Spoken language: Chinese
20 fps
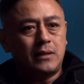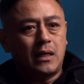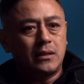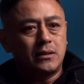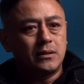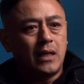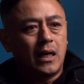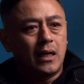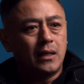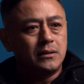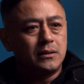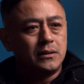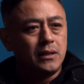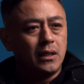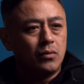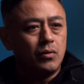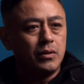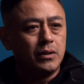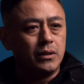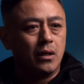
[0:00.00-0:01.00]
但是他结
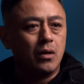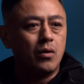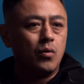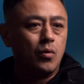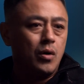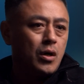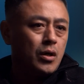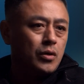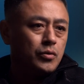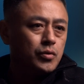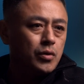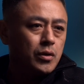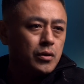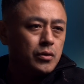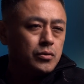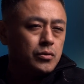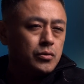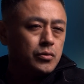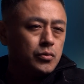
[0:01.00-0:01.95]
婚以后，却